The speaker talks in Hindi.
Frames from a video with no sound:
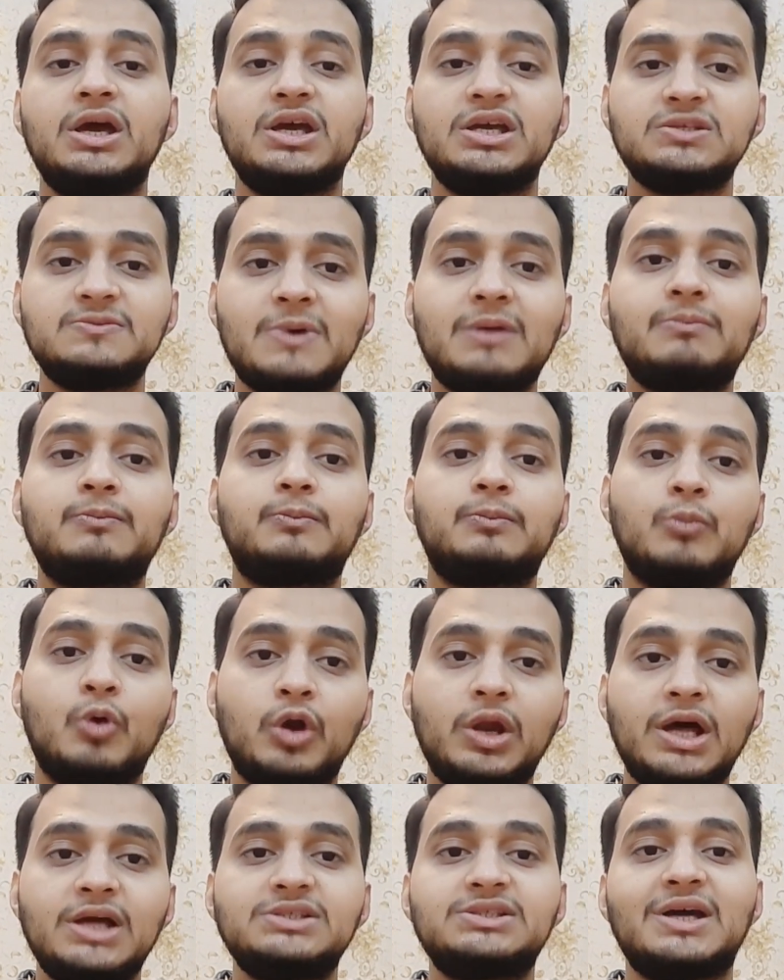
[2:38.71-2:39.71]
इस बार
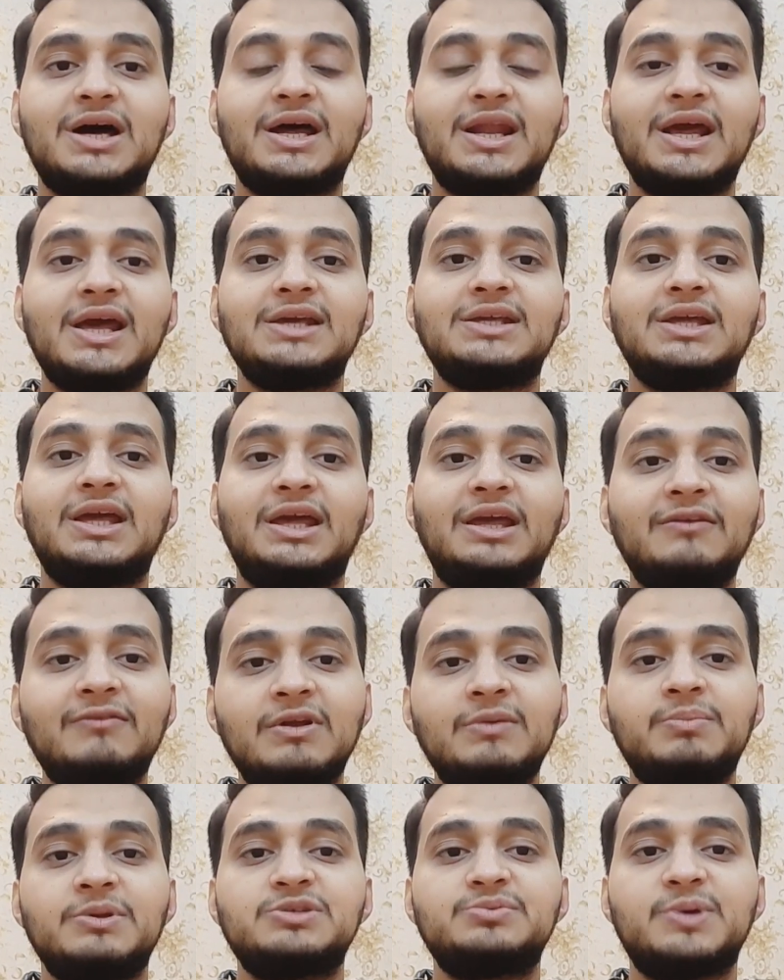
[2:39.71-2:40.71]
बोला जा रहा है कि
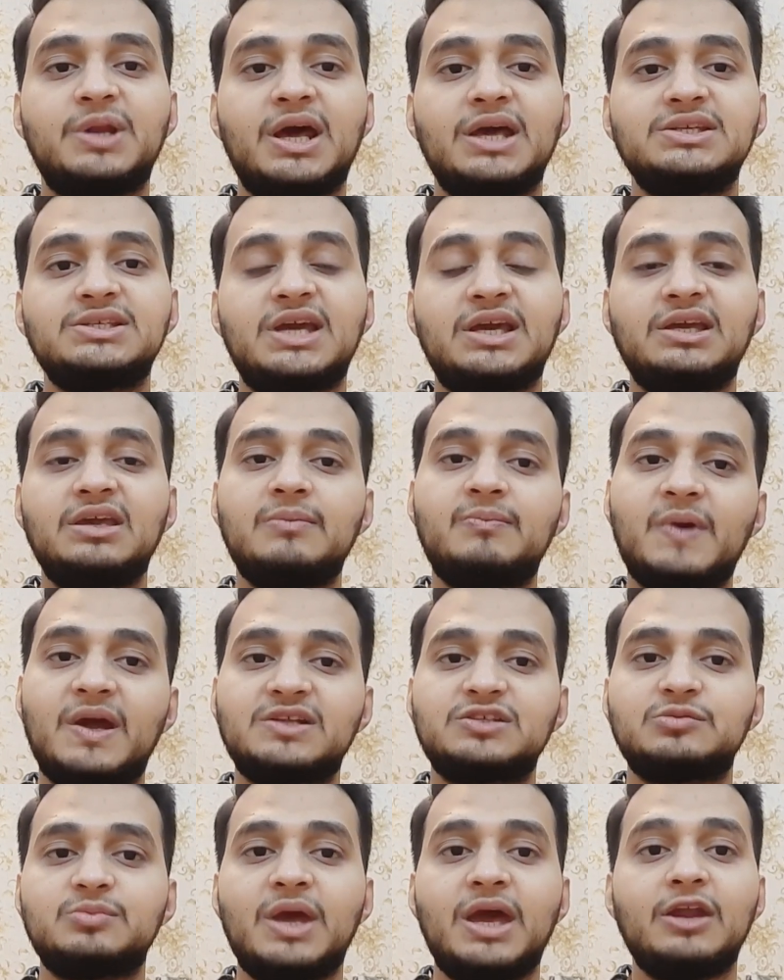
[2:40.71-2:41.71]
इवन पिच बनाई जाएगी
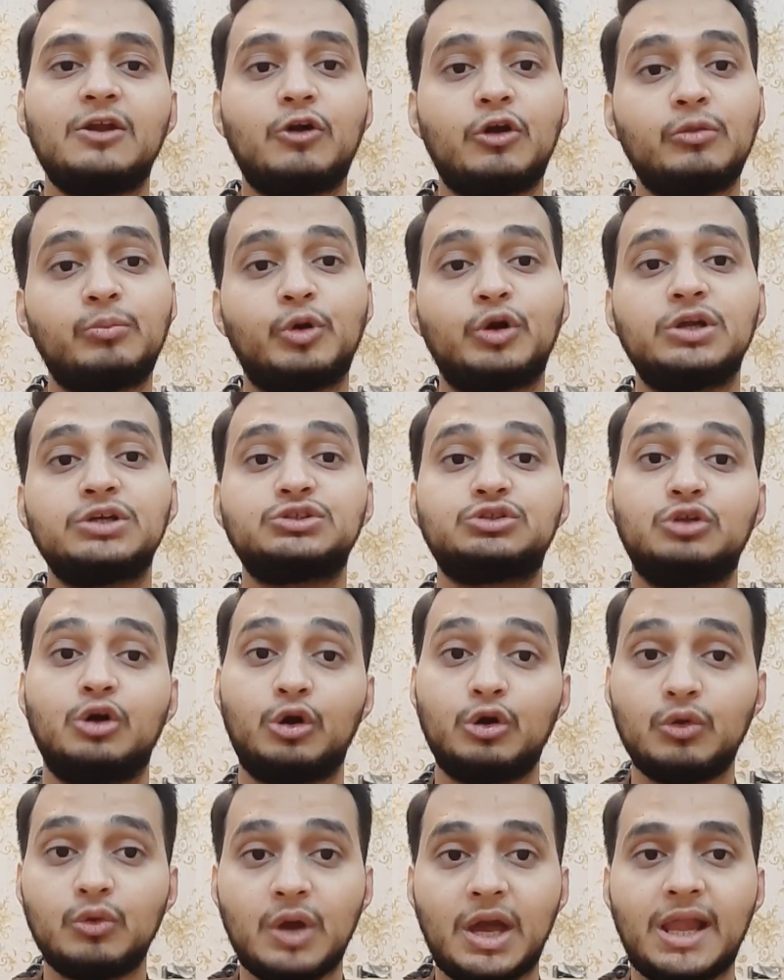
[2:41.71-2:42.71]
बैट्समैन और बॉलर्स
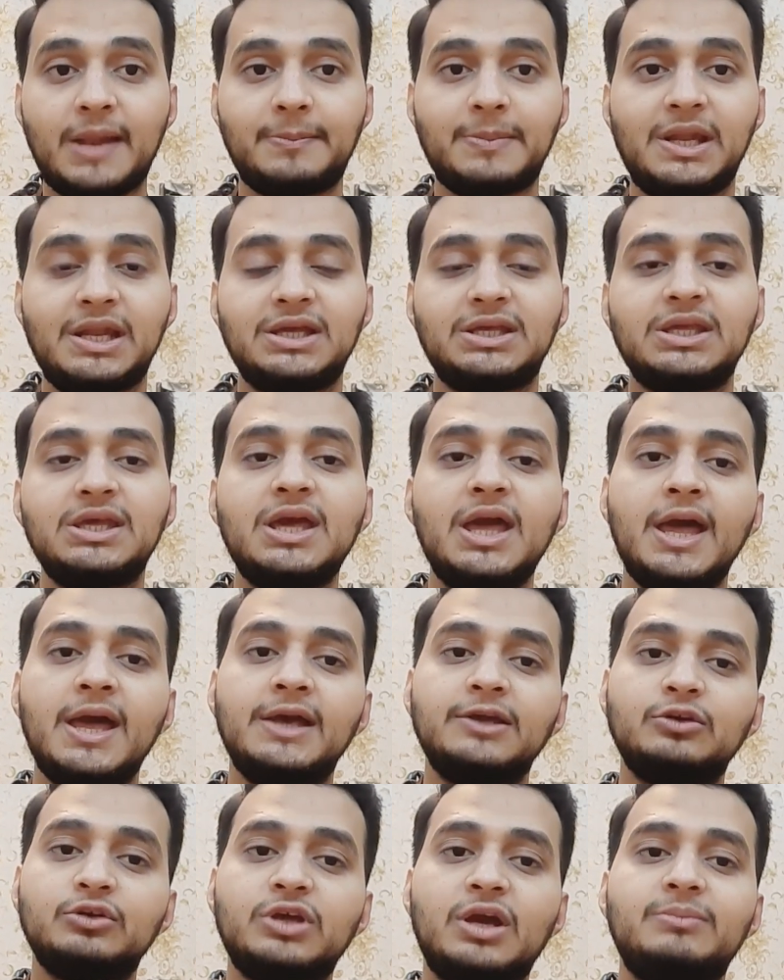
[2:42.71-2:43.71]
दोनों को हेल्प मिलेगी
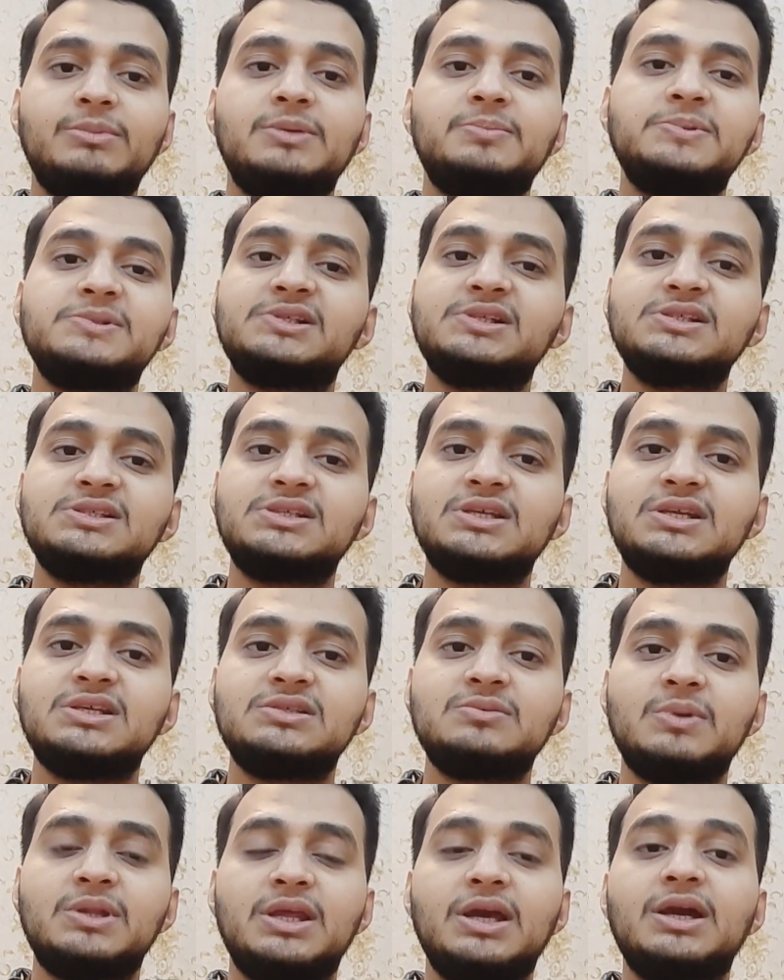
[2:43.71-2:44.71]
क्योंकि हमने पिछली
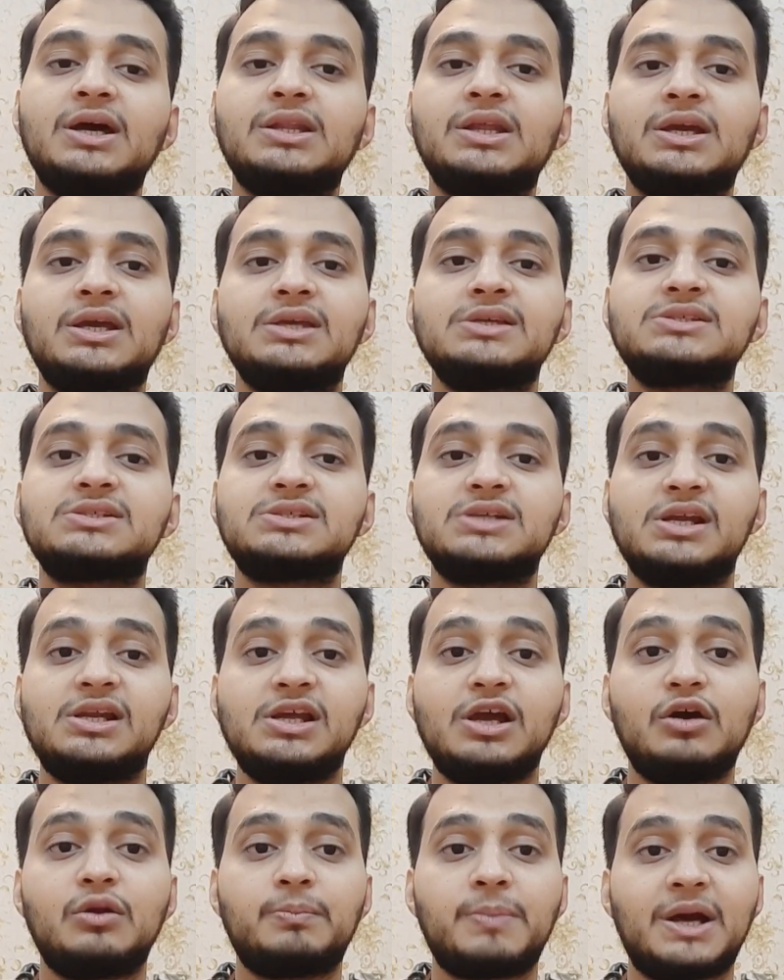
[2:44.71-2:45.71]
सीरीज़ में देखा था कि
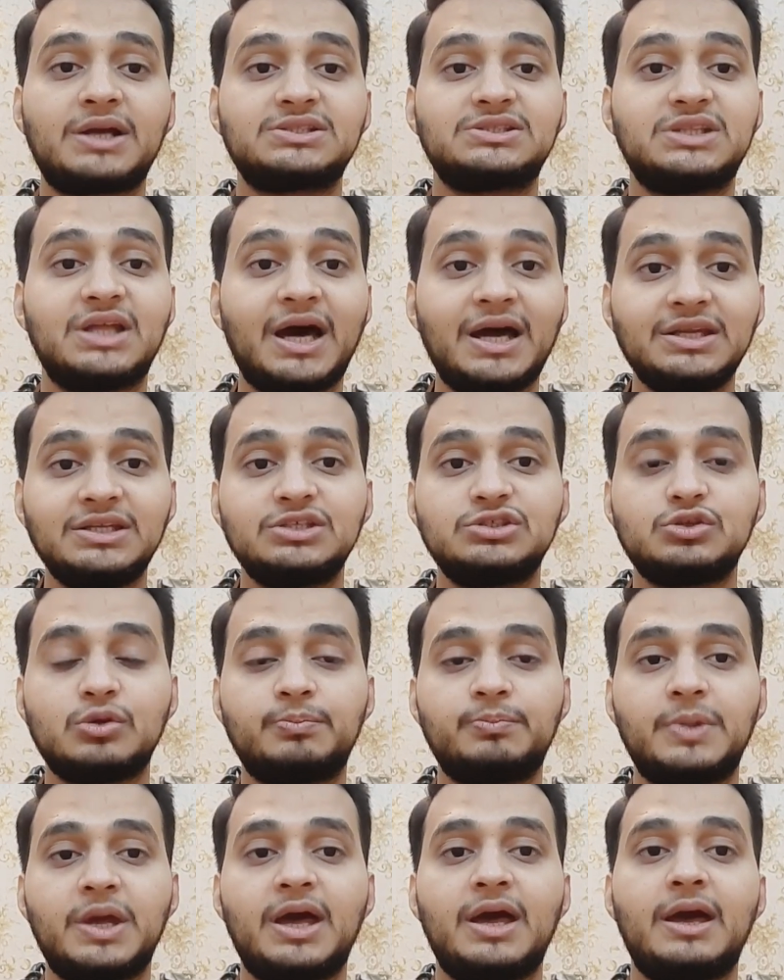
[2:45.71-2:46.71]
ऑस्ट्रेलिया और पाकिस्तान की जो
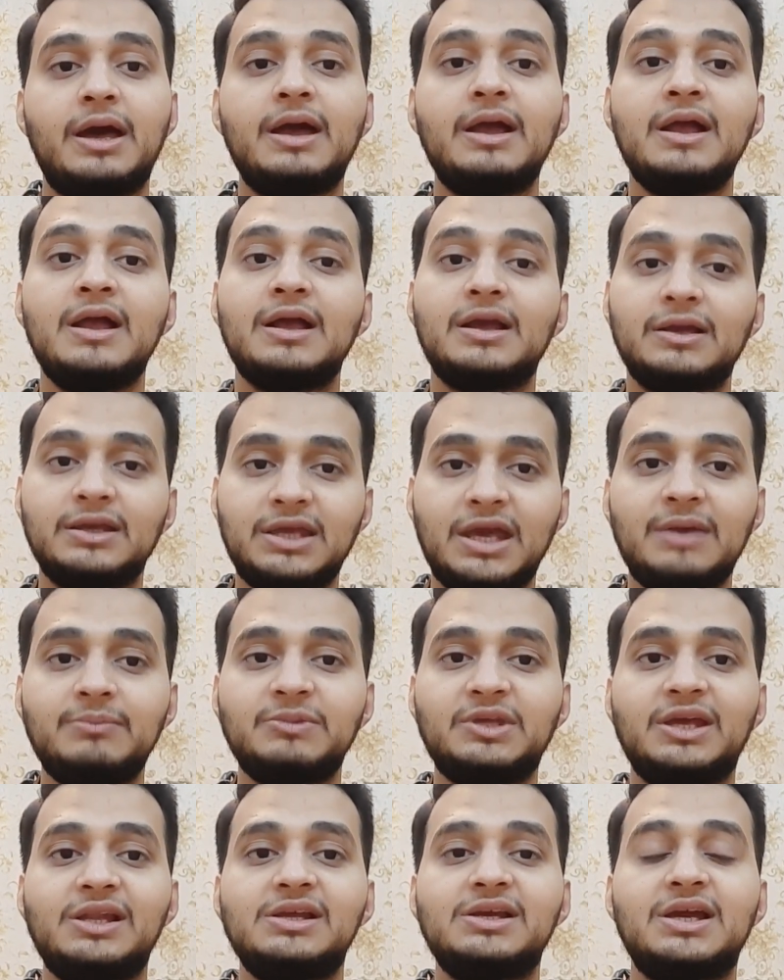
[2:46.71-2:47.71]
गेम
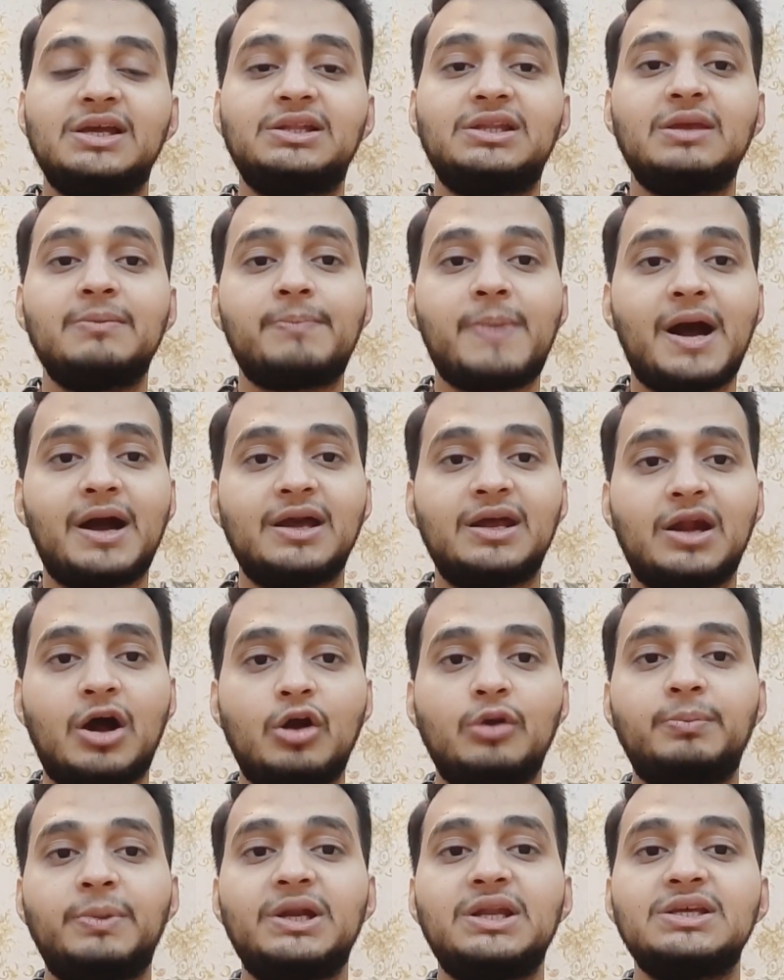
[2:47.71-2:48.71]
खेली गई थी
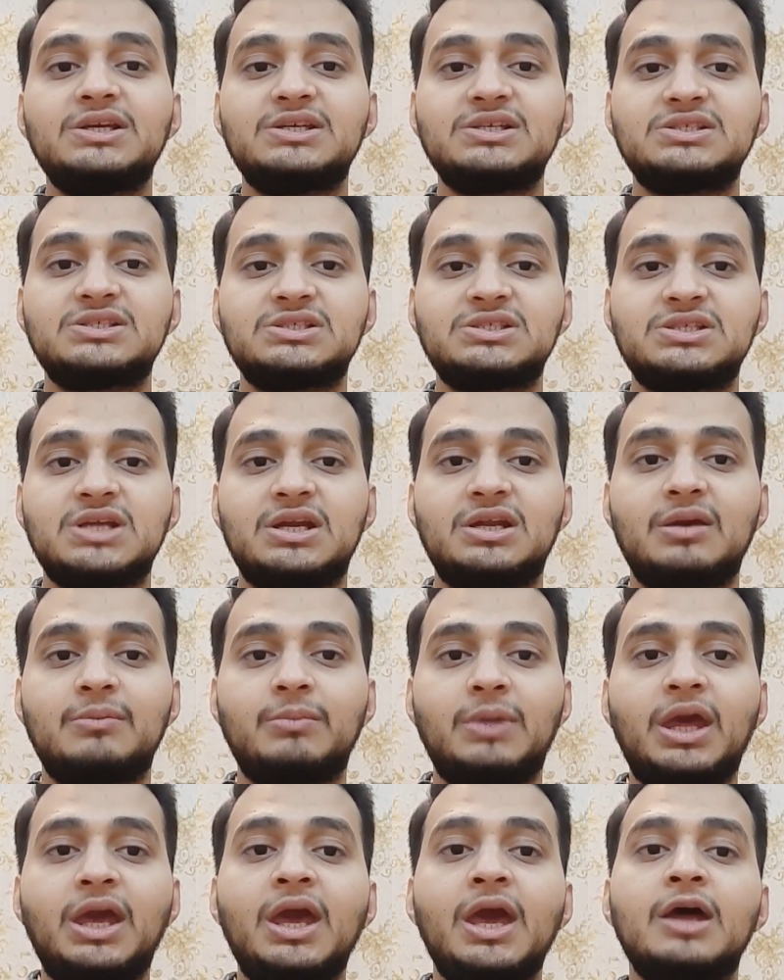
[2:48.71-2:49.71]
राहुलपिंडी क्रिकेट स्टेडियम
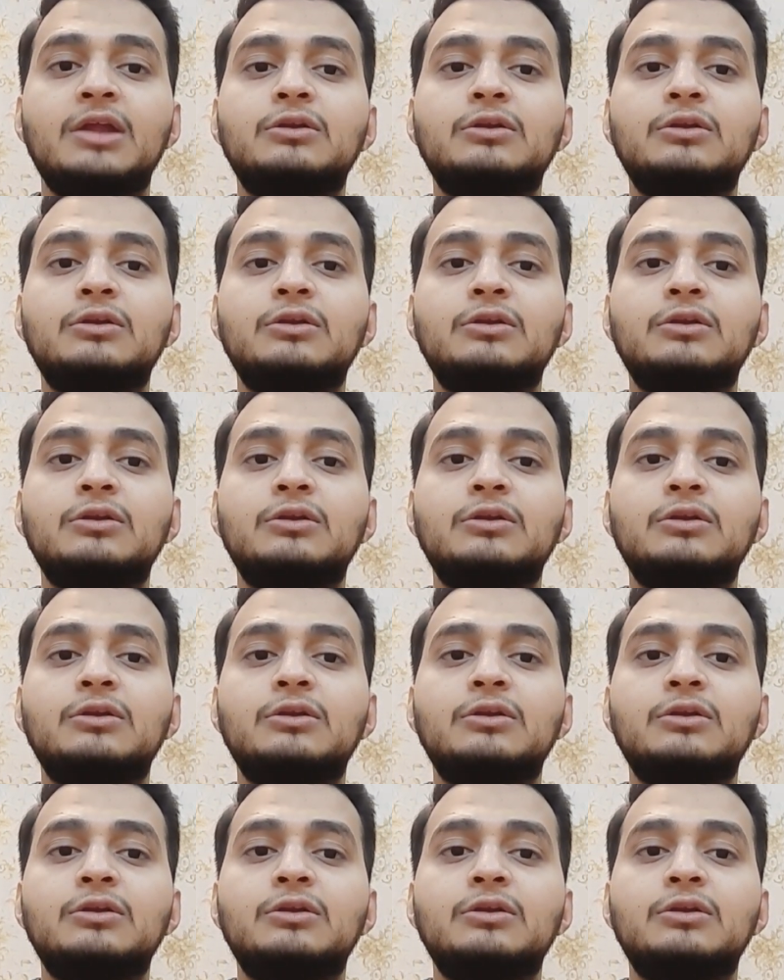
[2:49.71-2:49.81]
में